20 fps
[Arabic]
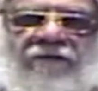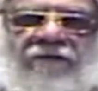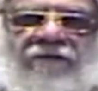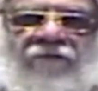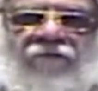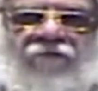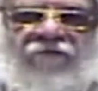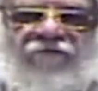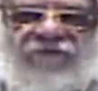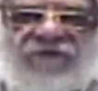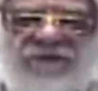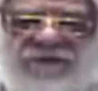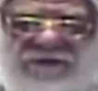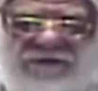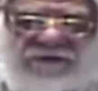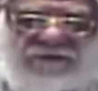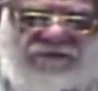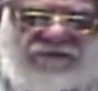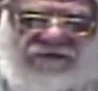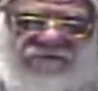
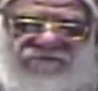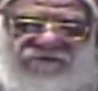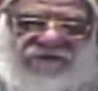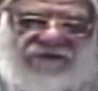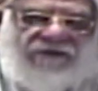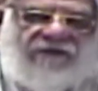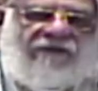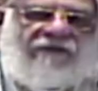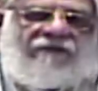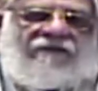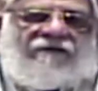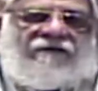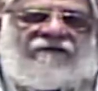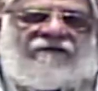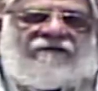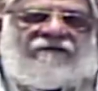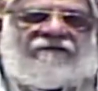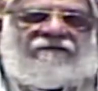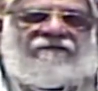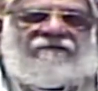وفعلا الفضائل
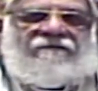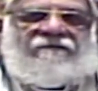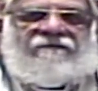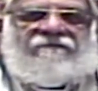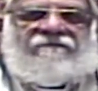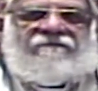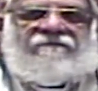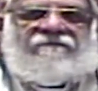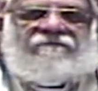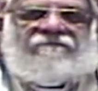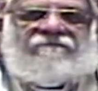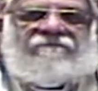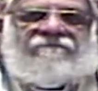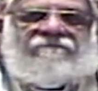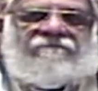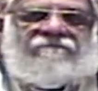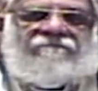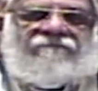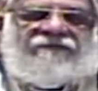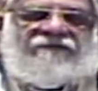
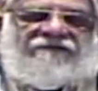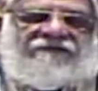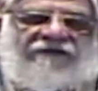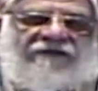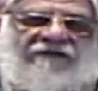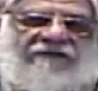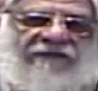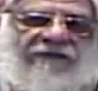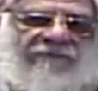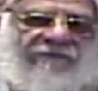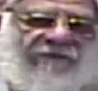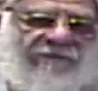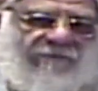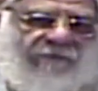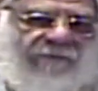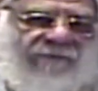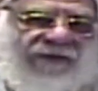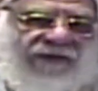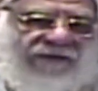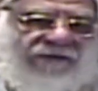بترتبط
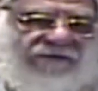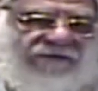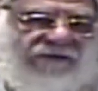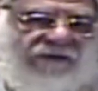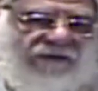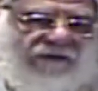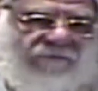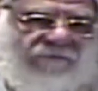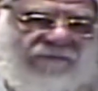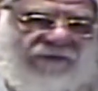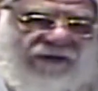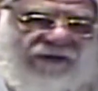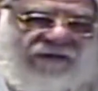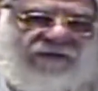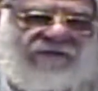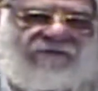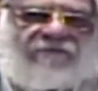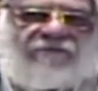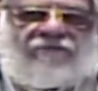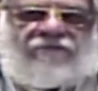ببعضها
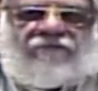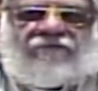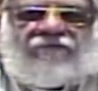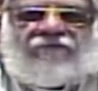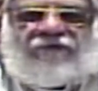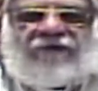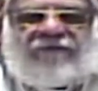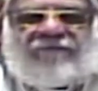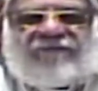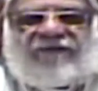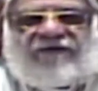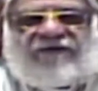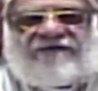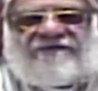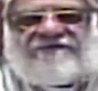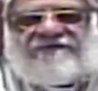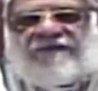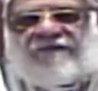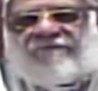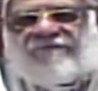البعض ولما
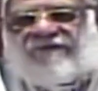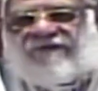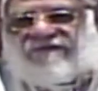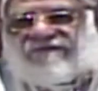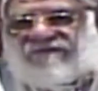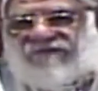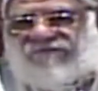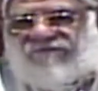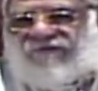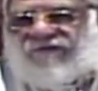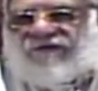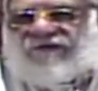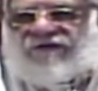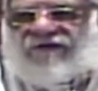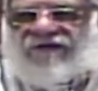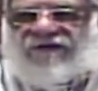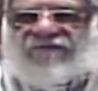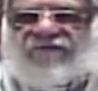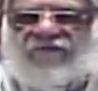الإنسان بيكسب فضيلة